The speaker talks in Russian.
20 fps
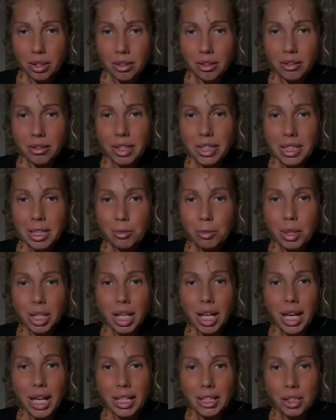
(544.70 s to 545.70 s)
Вы
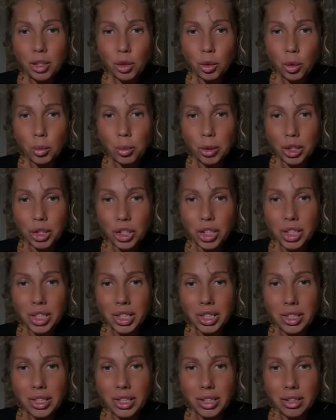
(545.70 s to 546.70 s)
собираете образ
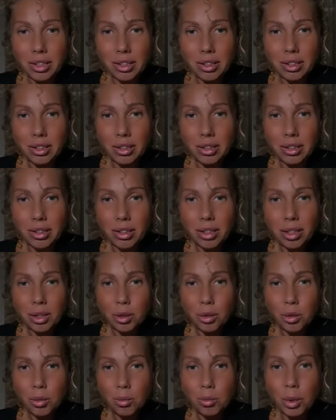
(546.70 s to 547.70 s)
жизни
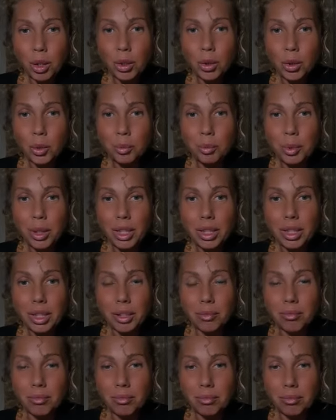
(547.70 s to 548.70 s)
по
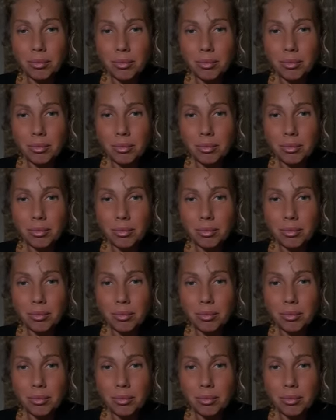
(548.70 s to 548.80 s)
крупинкам.